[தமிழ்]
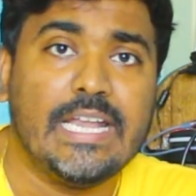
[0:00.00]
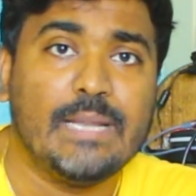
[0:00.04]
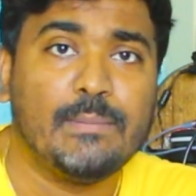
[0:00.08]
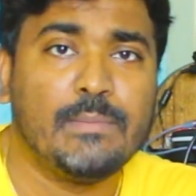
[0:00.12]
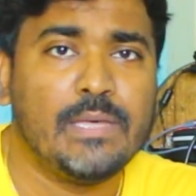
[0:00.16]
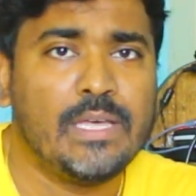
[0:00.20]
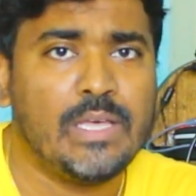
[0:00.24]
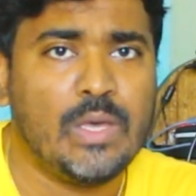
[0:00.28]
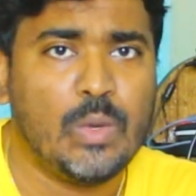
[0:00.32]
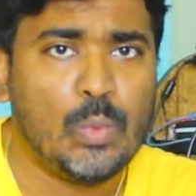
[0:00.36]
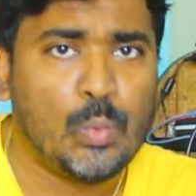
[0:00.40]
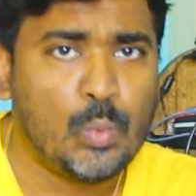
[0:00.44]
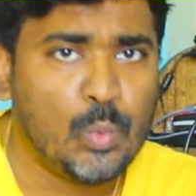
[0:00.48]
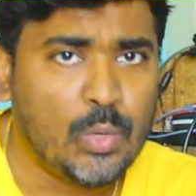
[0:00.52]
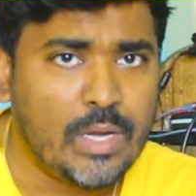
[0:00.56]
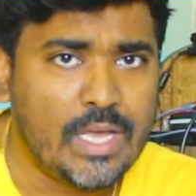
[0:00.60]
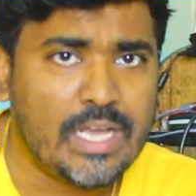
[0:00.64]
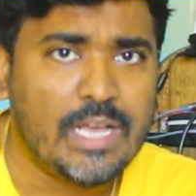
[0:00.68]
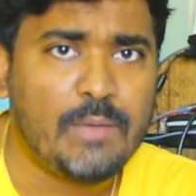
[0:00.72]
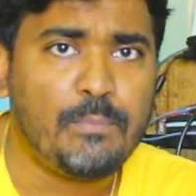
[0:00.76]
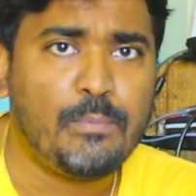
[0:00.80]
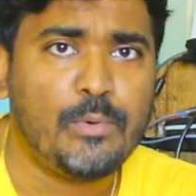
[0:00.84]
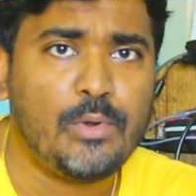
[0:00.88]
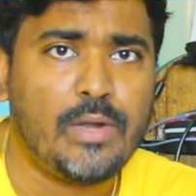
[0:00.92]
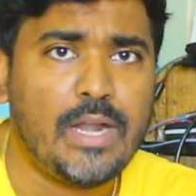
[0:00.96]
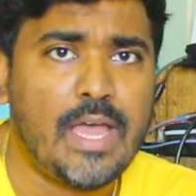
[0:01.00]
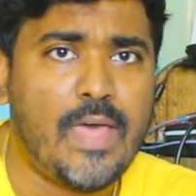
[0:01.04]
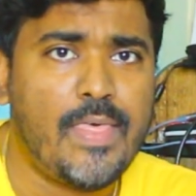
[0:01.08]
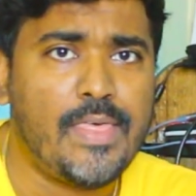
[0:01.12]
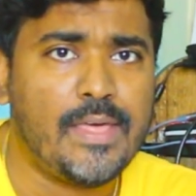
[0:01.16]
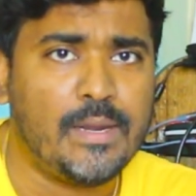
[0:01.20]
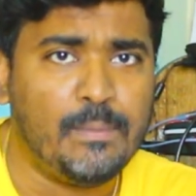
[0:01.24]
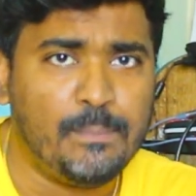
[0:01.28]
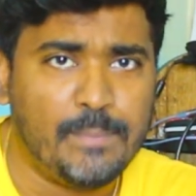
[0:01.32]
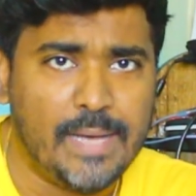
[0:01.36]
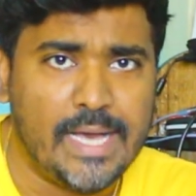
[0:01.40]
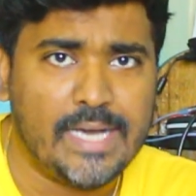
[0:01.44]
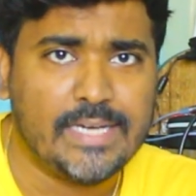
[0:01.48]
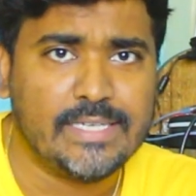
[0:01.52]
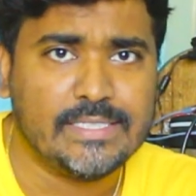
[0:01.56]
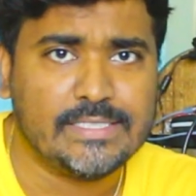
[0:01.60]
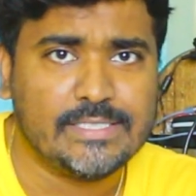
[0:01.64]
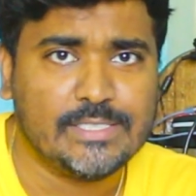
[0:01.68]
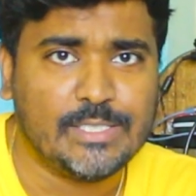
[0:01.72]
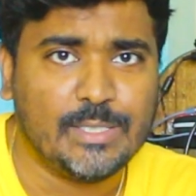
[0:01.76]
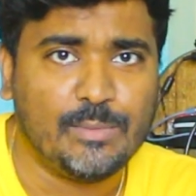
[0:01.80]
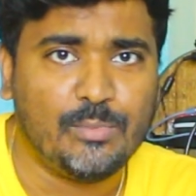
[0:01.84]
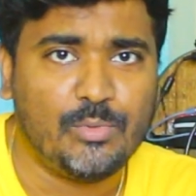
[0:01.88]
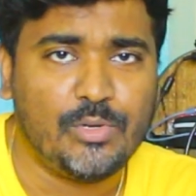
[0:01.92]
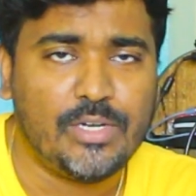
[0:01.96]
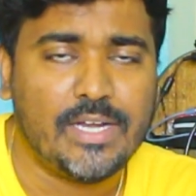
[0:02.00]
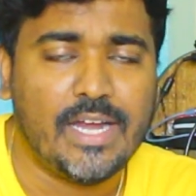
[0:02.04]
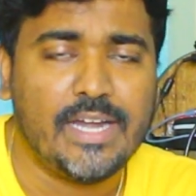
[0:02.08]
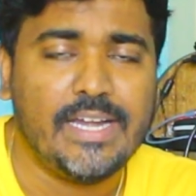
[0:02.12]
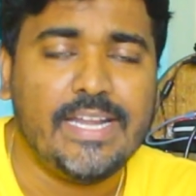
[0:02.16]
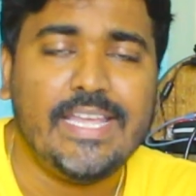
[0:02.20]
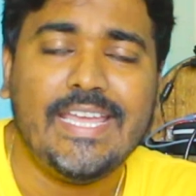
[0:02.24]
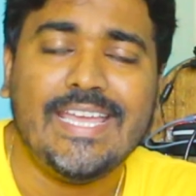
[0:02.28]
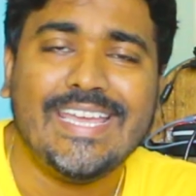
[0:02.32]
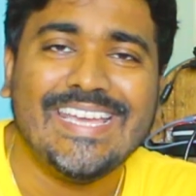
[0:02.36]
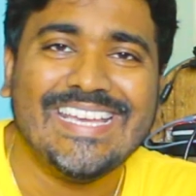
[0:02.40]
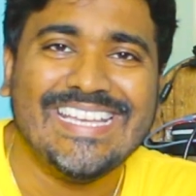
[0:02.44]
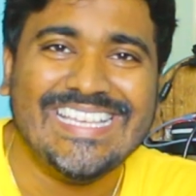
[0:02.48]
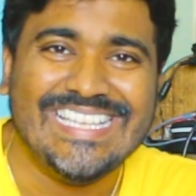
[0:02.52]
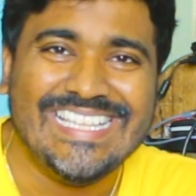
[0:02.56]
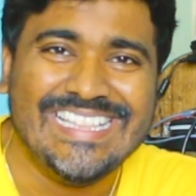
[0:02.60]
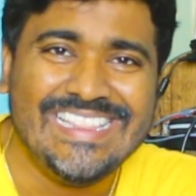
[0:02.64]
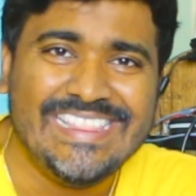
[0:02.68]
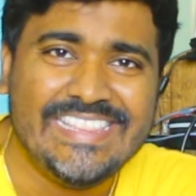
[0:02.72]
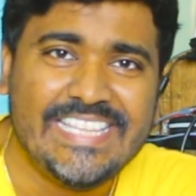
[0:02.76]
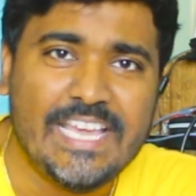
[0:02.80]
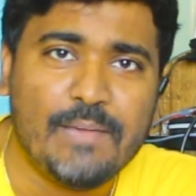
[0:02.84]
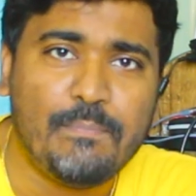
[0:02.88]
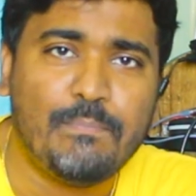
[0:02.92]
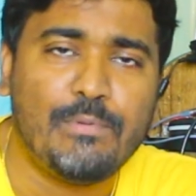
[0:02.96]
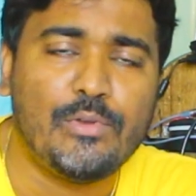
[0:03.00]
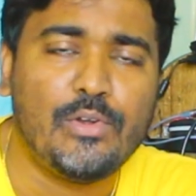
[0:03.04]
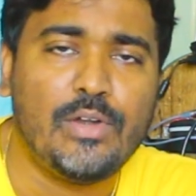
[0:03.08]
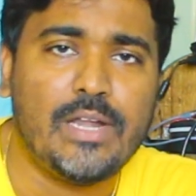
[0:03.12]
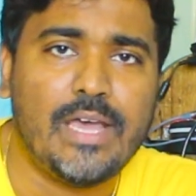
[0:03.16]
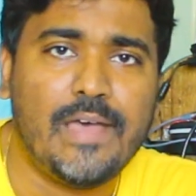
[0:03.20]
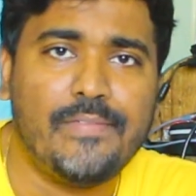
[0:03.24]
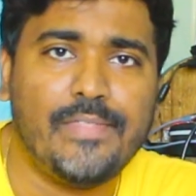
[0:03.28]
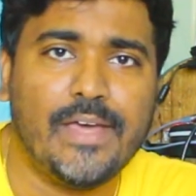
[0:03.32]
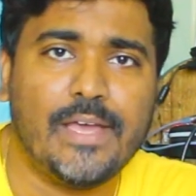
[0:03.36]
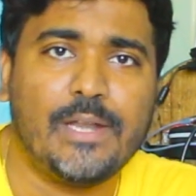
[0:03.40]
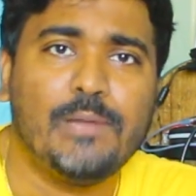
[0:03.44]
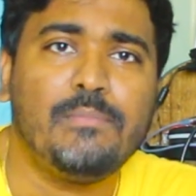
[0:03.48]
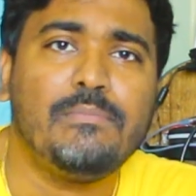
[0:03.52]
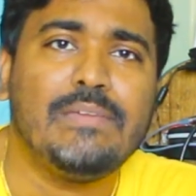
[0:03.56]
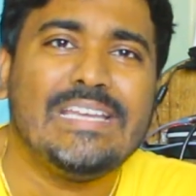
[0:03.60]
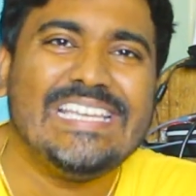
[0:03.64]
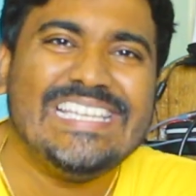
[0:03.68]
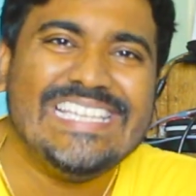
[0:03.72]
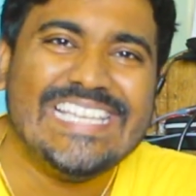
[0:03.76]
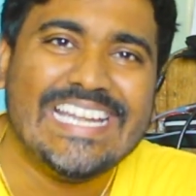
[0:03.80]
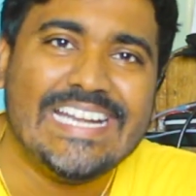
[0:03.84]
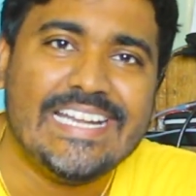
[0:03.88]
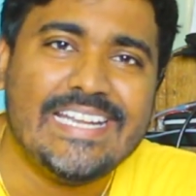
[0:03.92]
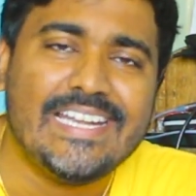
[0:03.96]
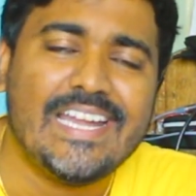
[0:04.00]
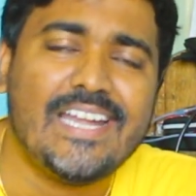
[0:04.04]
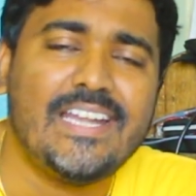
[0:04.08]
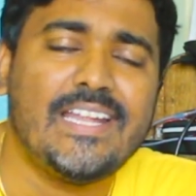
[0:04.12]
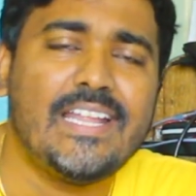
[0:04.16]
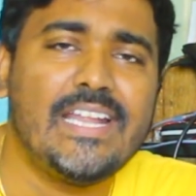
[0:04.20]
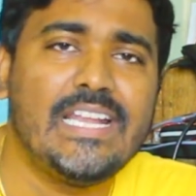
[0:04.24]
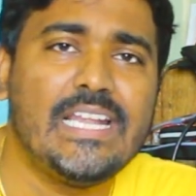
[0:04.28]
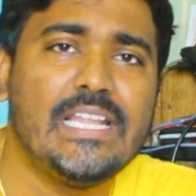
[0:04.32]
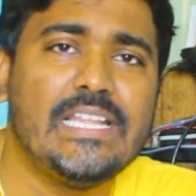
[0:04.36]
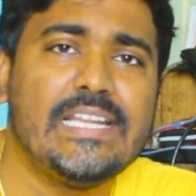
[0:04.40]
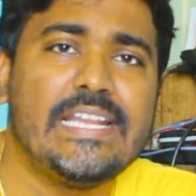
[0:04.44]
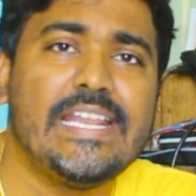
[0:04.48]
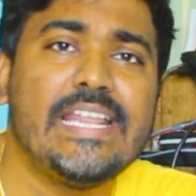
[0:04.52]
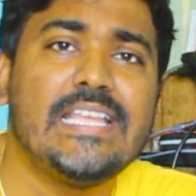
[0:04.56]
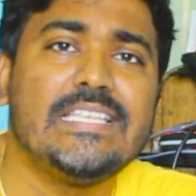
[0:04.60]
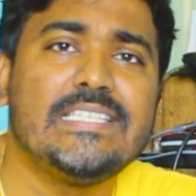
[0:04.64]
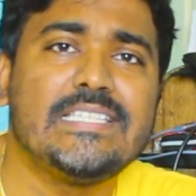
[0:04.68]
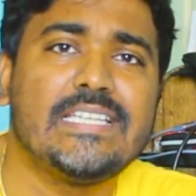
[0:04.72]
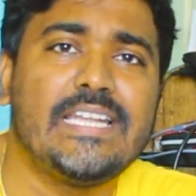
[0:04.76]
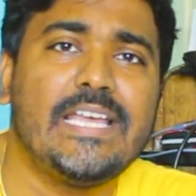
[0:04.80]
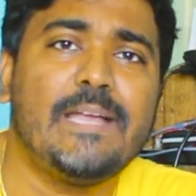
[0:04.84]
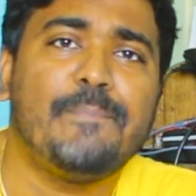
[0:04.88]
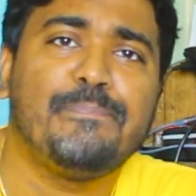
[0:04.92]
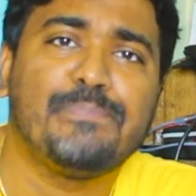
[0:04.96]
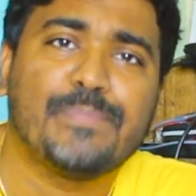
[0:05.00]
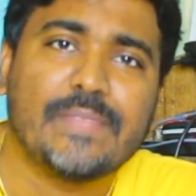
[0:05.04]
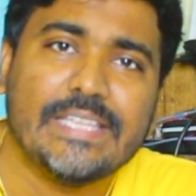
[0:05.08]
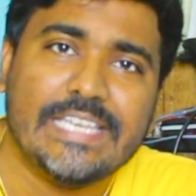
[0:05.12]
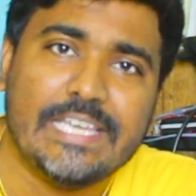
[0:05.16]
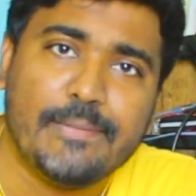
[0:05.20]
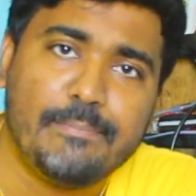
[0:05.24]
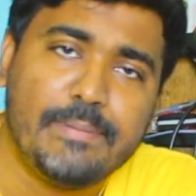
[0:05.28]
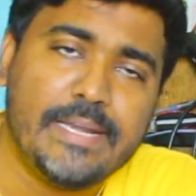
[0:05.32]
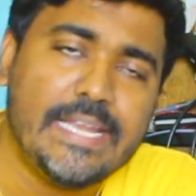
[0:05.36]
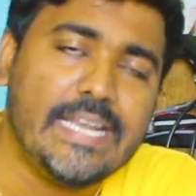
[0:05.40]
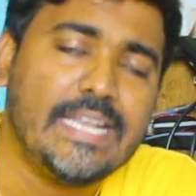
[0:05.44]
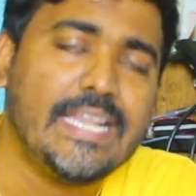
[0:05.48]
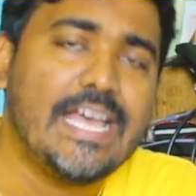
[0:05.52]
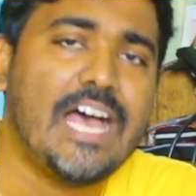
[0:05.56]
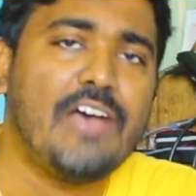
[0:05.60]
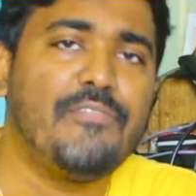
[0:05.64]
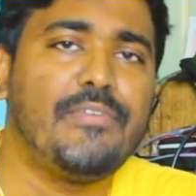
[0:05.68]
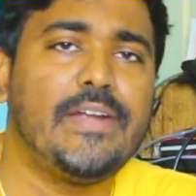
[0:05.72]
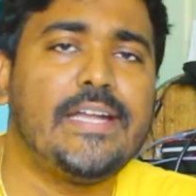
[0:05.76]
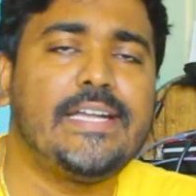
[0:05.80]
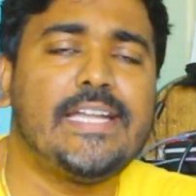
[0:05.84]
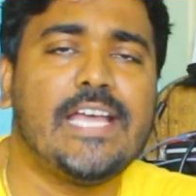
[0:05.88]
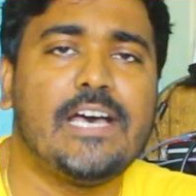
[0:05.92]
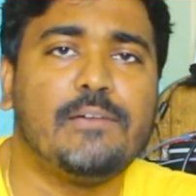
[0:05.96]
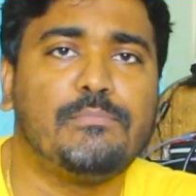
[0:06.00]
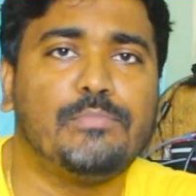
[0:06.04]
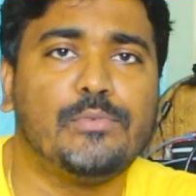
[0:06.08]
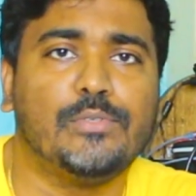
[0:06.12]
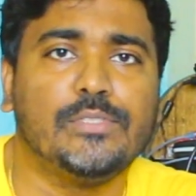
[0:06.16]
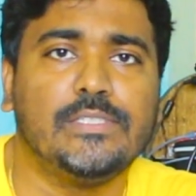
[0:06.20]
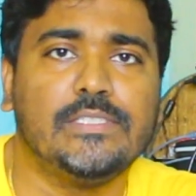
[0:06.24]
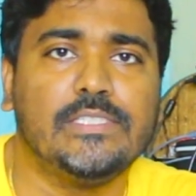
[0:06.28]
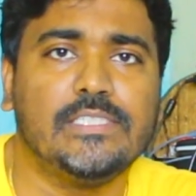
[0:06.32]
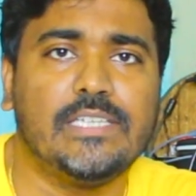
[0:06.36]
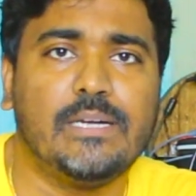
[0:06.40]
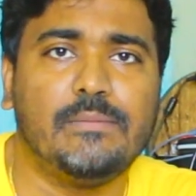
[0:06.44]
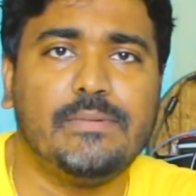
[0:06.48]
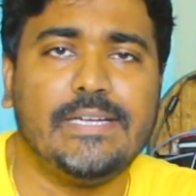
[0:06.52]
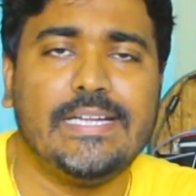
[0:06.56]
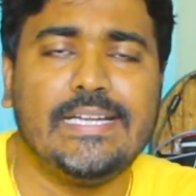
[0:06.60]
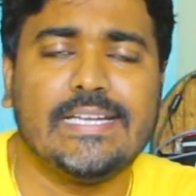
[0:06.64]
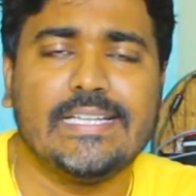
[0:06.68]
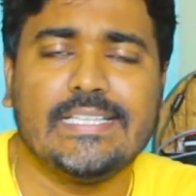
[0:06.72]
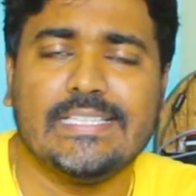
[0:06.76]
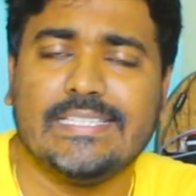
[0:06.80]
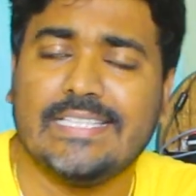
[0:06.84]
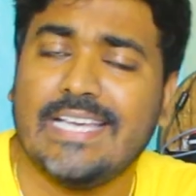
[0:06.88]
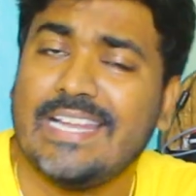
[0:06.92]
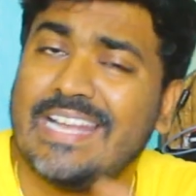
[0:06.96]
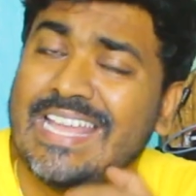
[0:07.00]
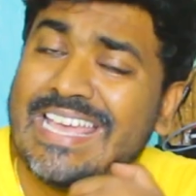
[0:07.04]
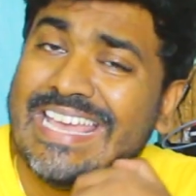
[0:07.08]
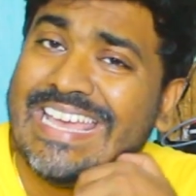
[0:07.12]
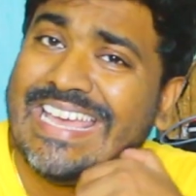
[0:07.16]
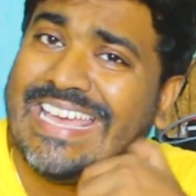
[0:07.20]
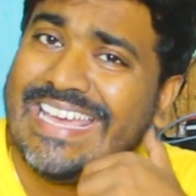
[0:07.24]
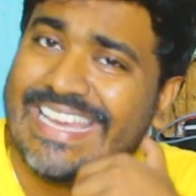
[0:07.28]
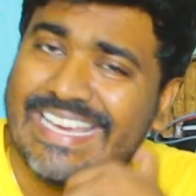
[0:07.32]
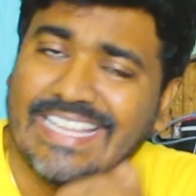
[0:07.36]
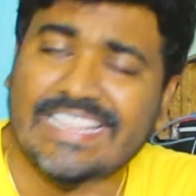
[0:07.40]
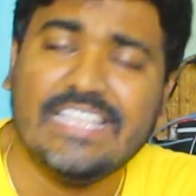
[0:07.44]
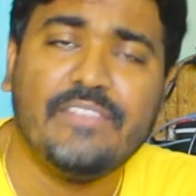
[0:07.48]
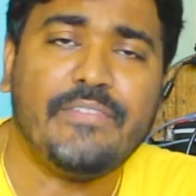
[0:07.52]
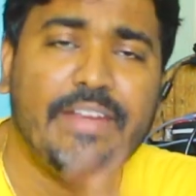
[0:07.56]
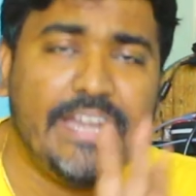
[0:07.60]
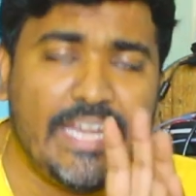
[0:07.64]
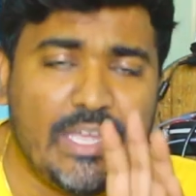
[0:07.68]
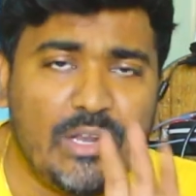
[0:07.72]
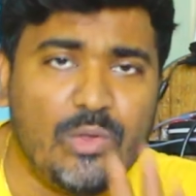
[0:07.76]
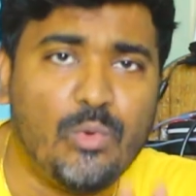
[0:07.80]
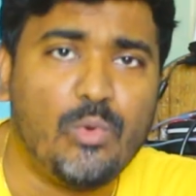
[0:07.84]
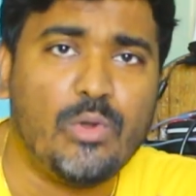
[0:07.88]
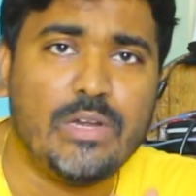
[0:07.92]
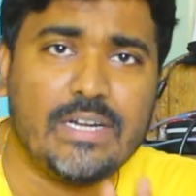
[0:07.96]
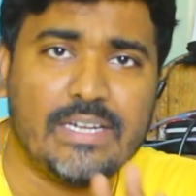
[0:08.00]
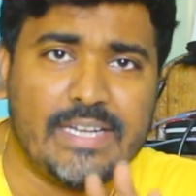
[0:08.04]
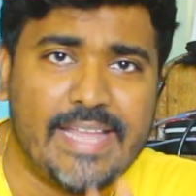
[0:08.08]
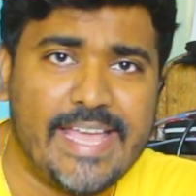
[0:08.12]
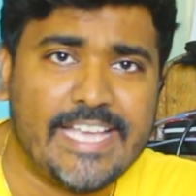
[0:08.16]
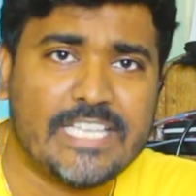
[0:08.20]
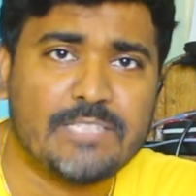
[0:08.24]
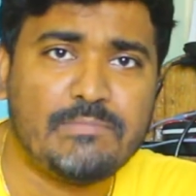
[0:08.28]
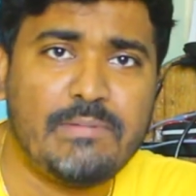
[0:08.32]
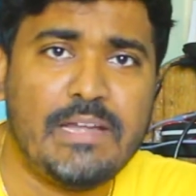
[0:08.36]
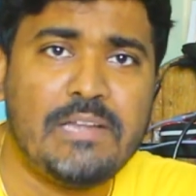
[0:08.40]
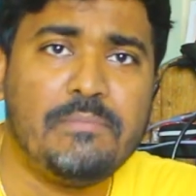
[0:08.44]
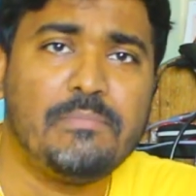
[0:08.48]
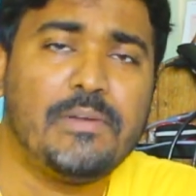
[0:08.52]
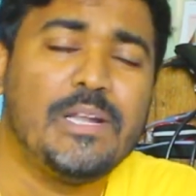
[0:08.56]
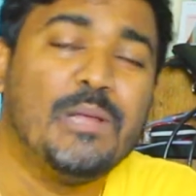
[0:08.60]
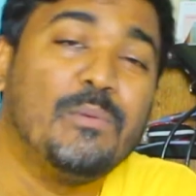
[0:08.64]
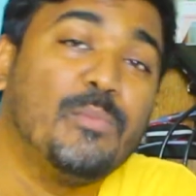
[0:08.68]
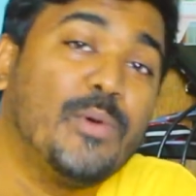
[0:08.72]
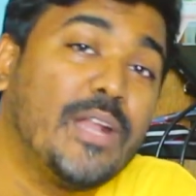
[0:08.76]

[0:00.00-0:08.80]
நம்ம உலக பொருளாதாரம் பார்க்குறதுக்கு முன்னாடி இந்திய பொருளாதாரம் என்னென்ன ரேஞ்சில் எப்படிலாம் அஃபெக்ட் ஆக போகுது அப்படின்றத தான் இந்த வீடியோவில் உங்களுக்கு நான் எக்ஸ்பிளைன் பண்ண